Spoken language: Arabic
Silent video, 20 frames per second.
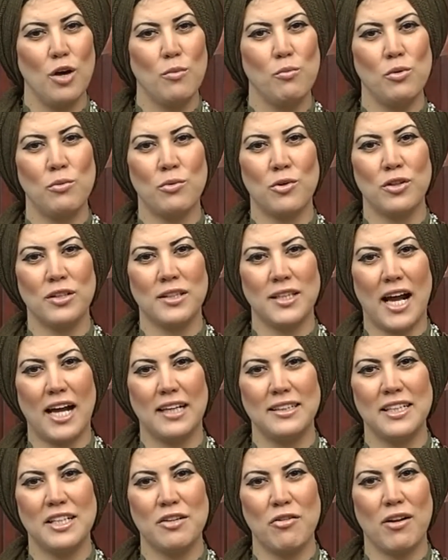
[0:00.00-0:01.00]
ممكن
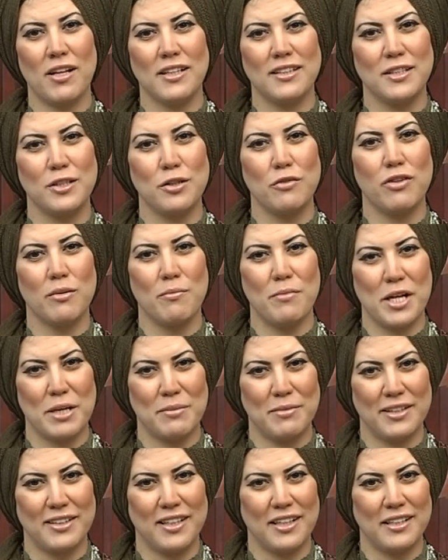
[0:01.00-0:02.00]
تحضيره للضيوف
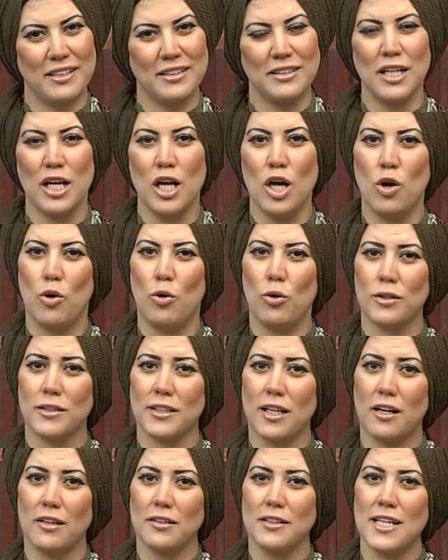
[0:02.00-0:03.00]
برمضان
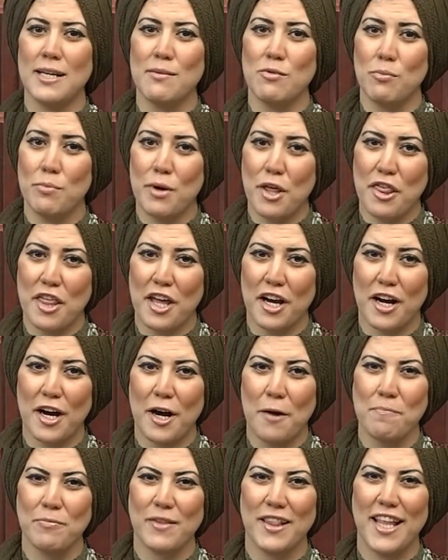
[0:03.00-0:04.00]
وتقديمه
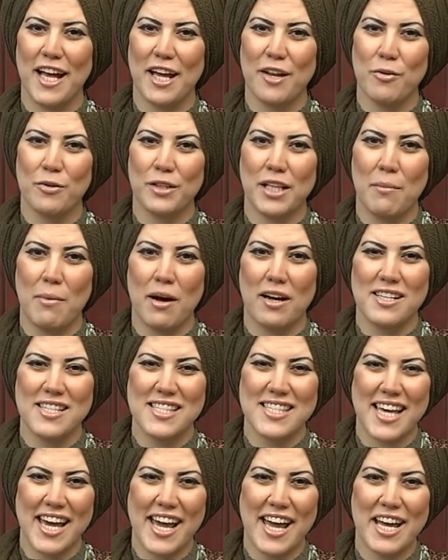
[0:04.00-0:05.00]
بثقة لأنه طبق
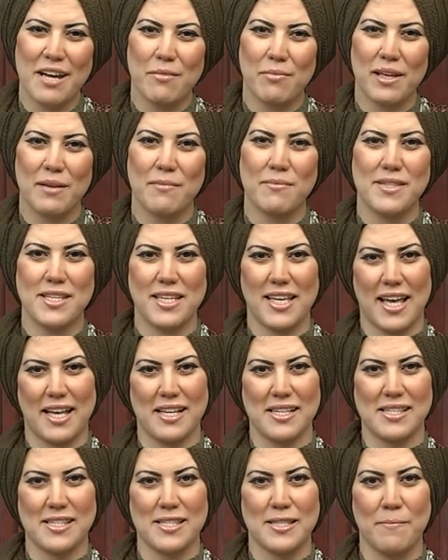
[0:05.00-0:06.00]
صحي
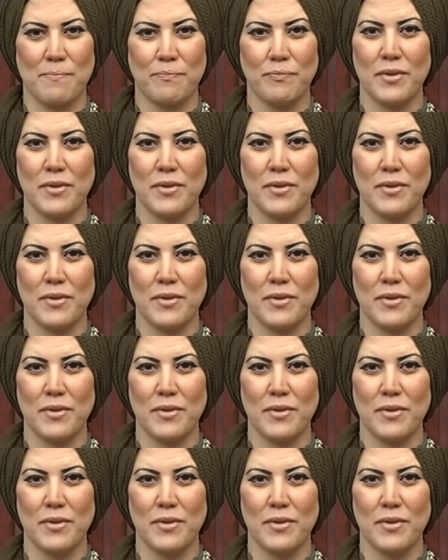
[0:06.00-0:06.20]
بامتياز